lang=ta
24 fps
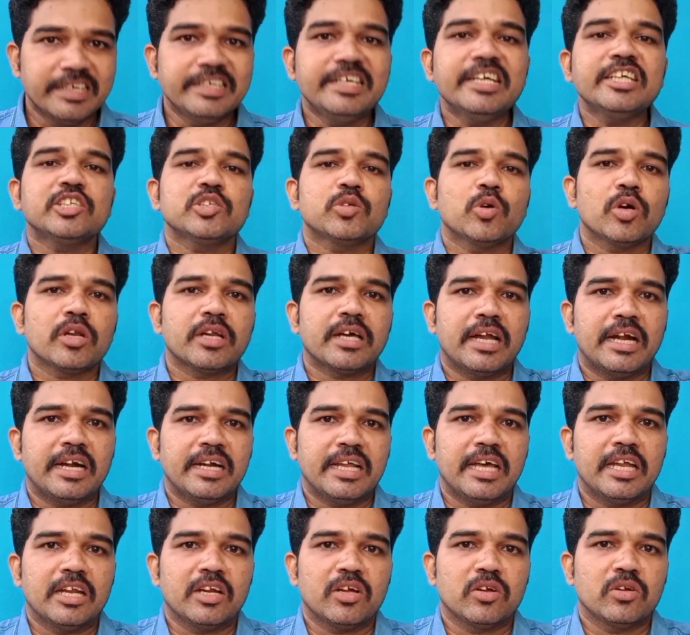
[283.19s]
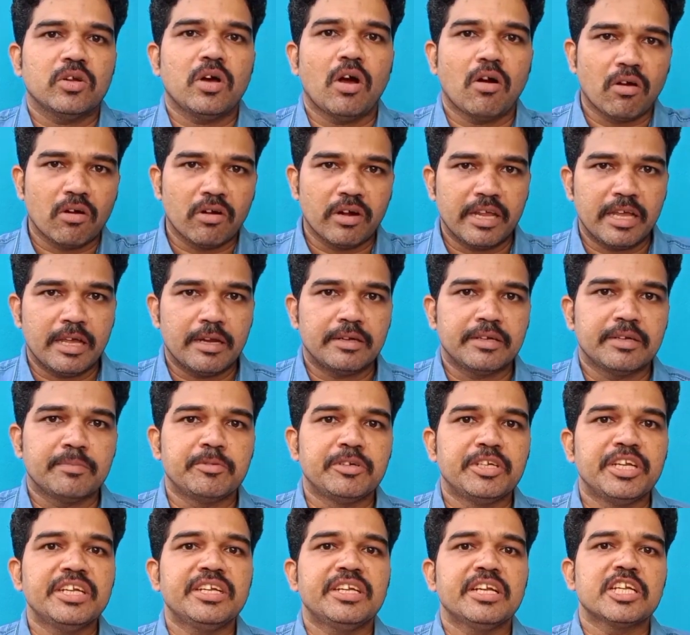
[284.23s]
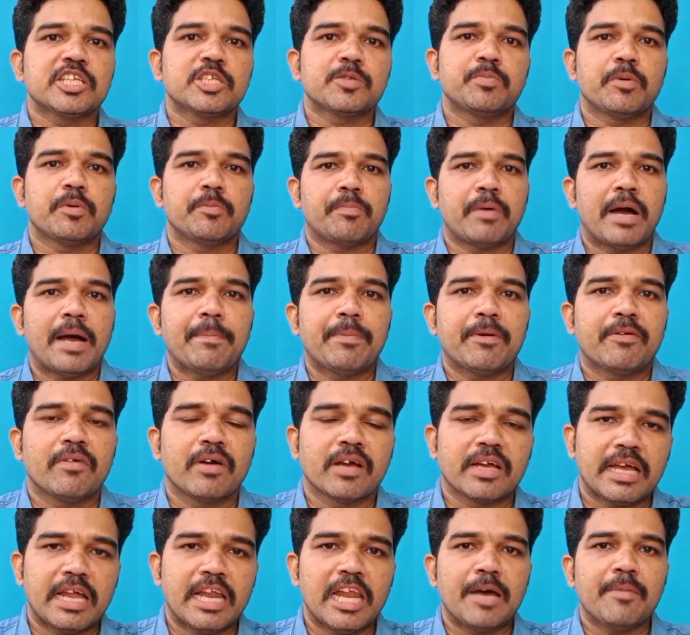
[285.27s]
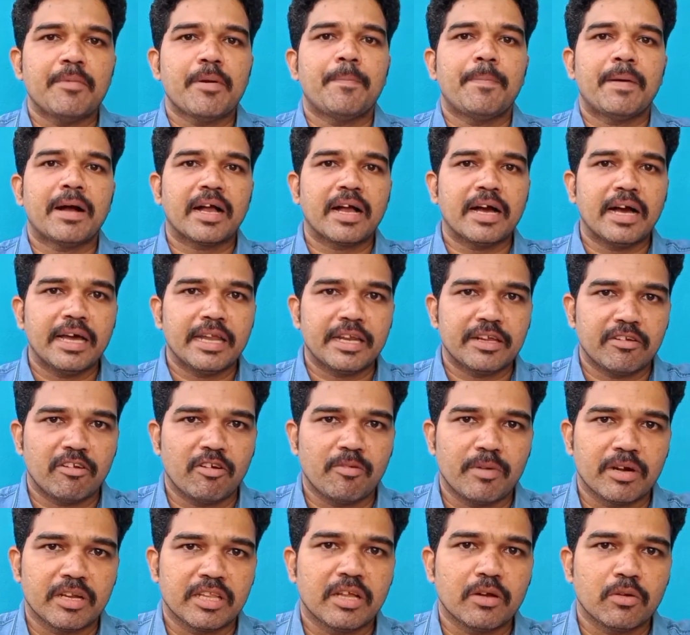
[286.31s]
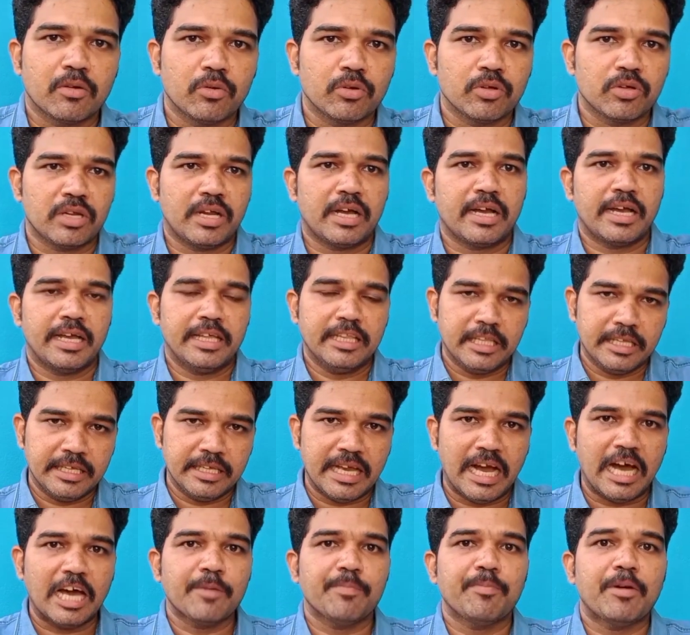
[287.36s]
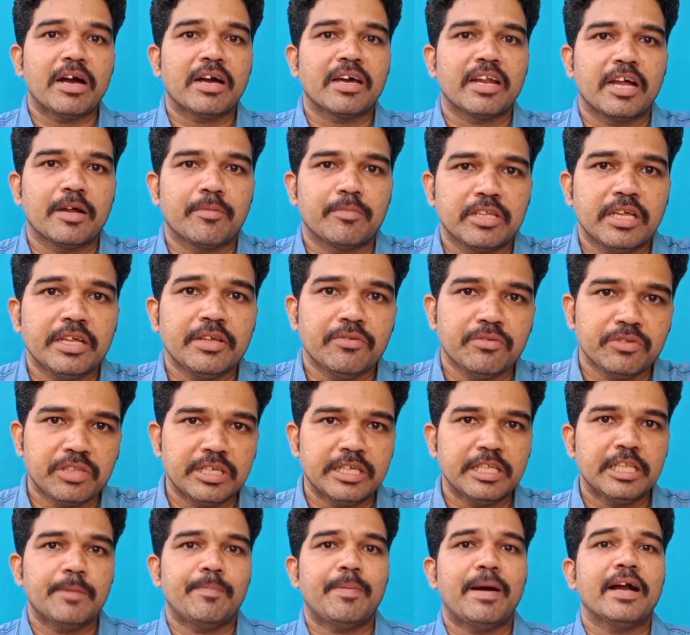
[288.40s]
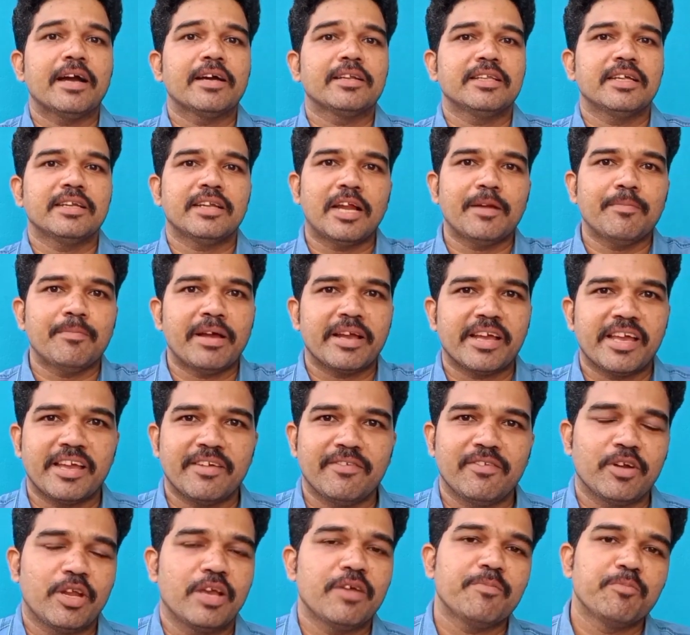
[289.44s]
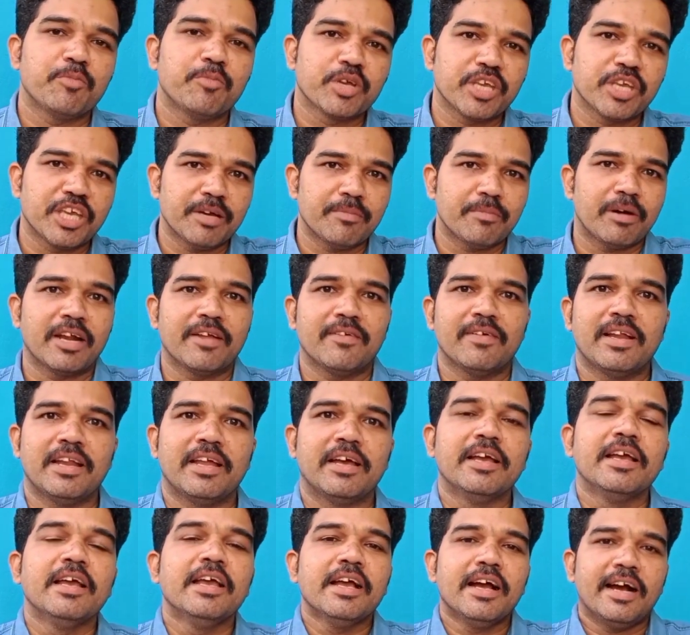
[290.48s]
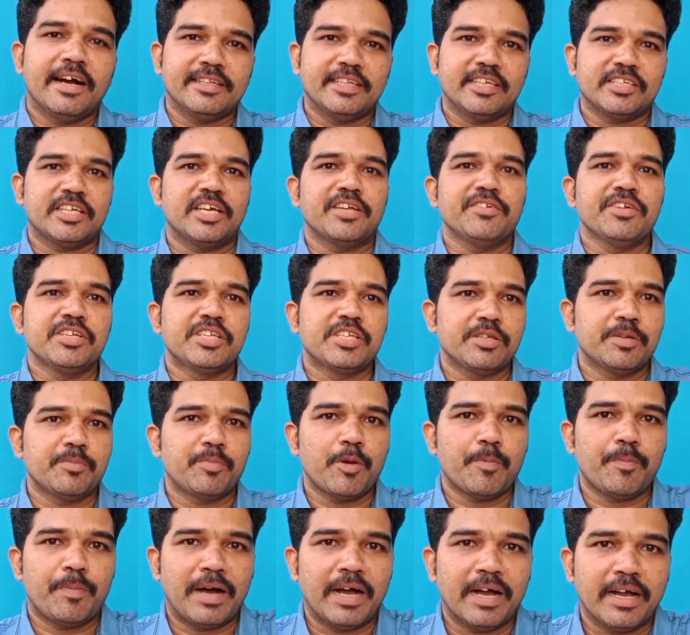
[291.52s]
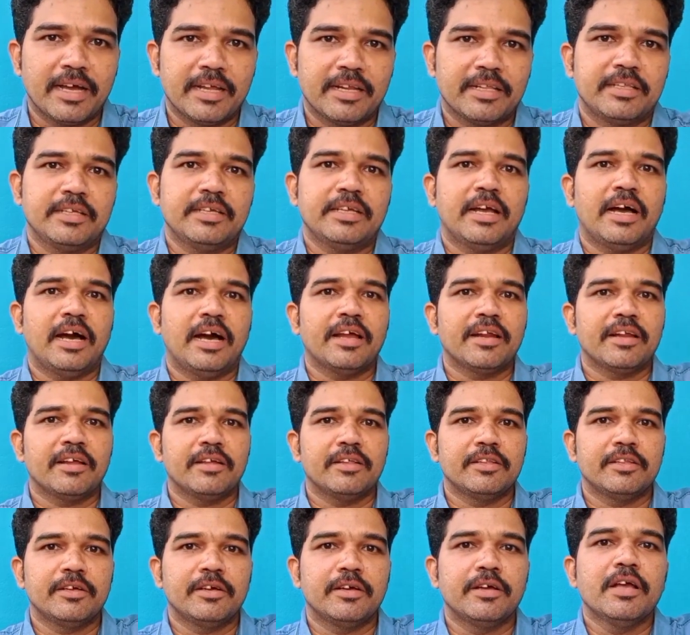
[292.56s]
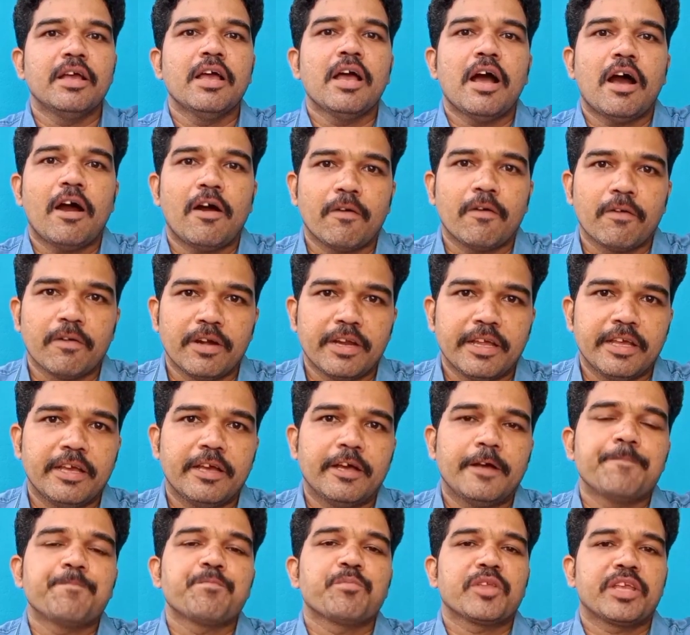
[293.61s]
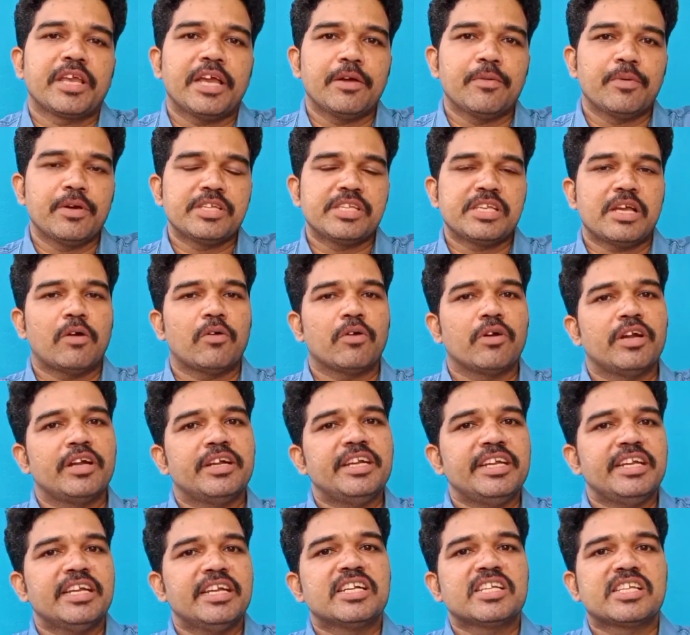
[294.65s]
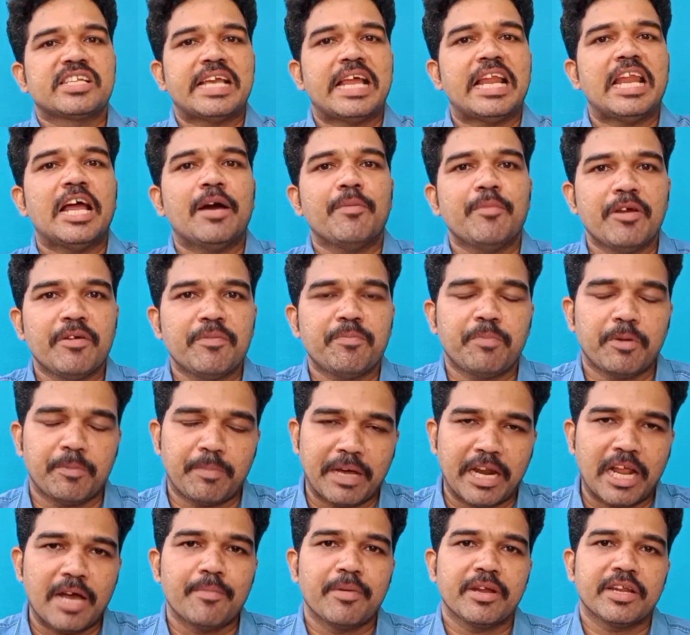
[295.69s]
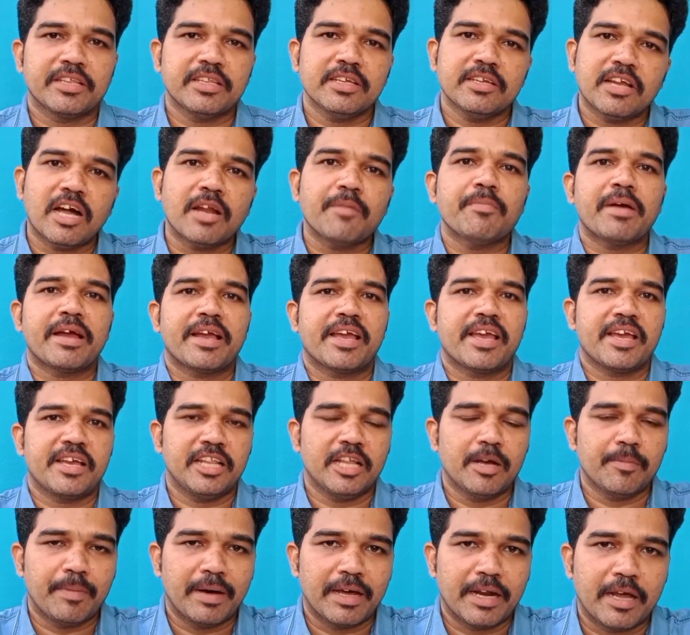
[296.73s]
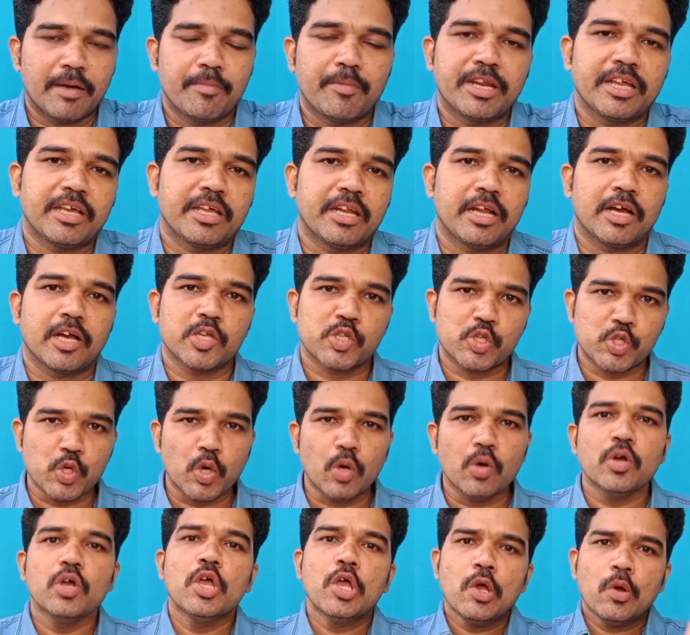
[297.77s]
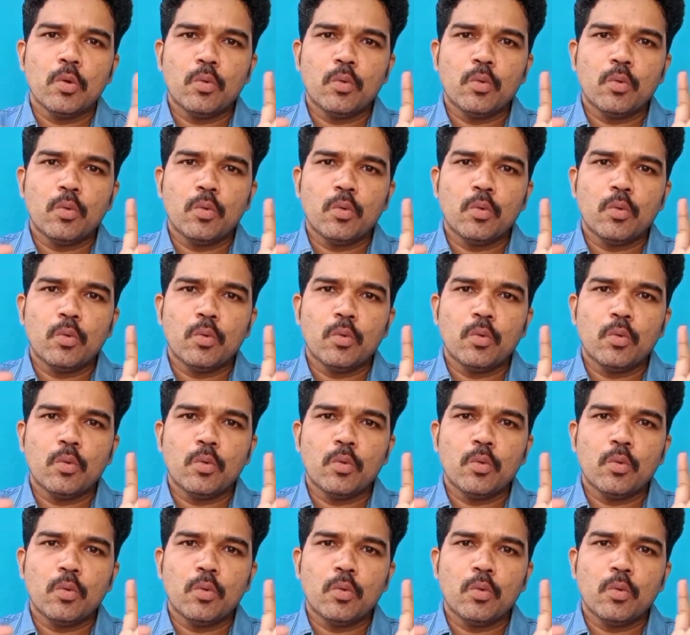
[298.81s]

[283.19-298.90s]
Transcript: கிரெடிட் ஸ்கோர் கரெக்டாக இருக்கணும் அவங்களுடைய டீட்டெயில்ஸ் பேப்பர் ஒர்க் எல்லாமே பக்கா இருக்கிறவங்க மட்டும் தான் கொடுக்குறாங்க இந்த யார் பார்க்குறாங்க மட்டும் தான் இதை பார்க்குறது நான் பேங்கிங்கோடைய முக்கியமான வேலை அந்த சர்வீஸ் போய் பார்க்கறது யார் அந்த அவங்களுடைய கேஒய்சி அவங்களோட டீட்டெயில்ஸ் எல்லாமே இப்போ பராமரிக்கிறது நான் பேங்கிங் தான் பராமரிக்கிறாங்க ஸோ